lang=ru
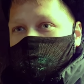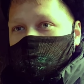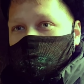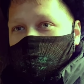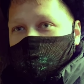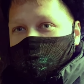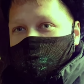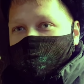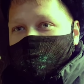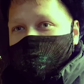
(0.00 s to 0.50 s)
Что
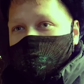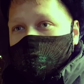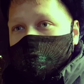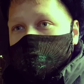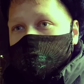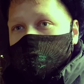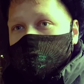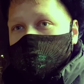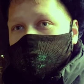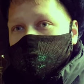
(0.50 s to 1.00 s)
за товар?
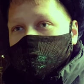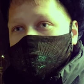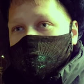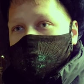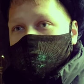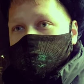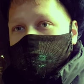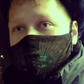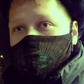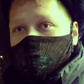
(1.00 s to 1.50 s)

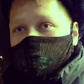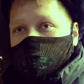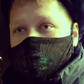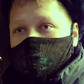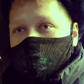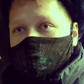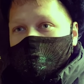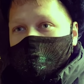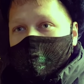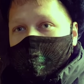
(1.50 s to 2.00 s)

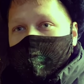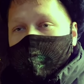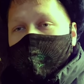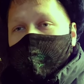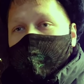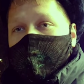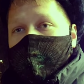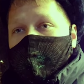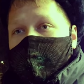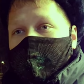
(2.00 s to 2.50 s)

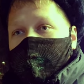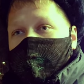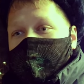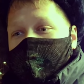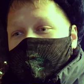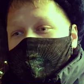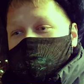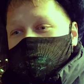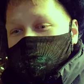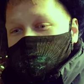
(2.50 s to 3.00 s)
салатик
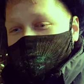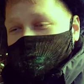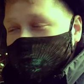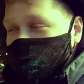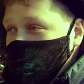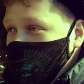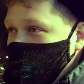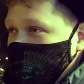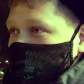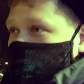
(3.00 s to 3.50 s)

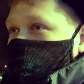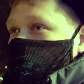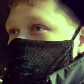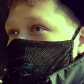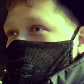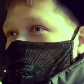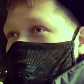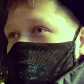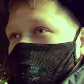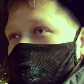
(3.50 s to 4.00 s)
и
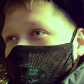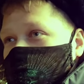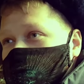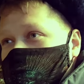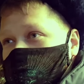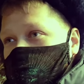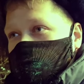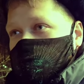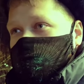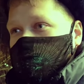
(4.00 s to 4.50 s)
булочку.
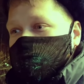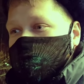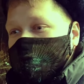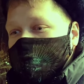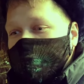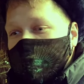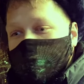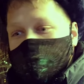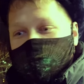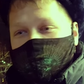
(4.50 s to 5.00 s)

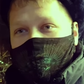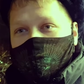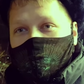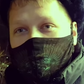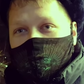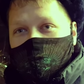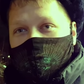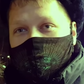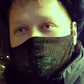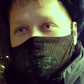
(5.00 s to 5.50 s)
Заявление писать
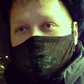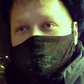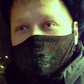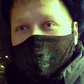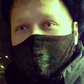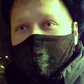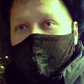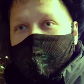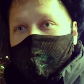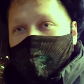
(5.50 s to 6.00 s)
будете?
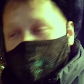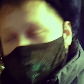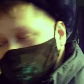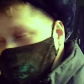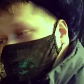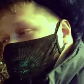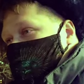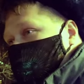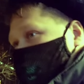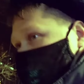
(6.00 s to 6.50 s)
Да.
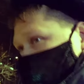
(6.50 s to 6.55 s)
Пойдем?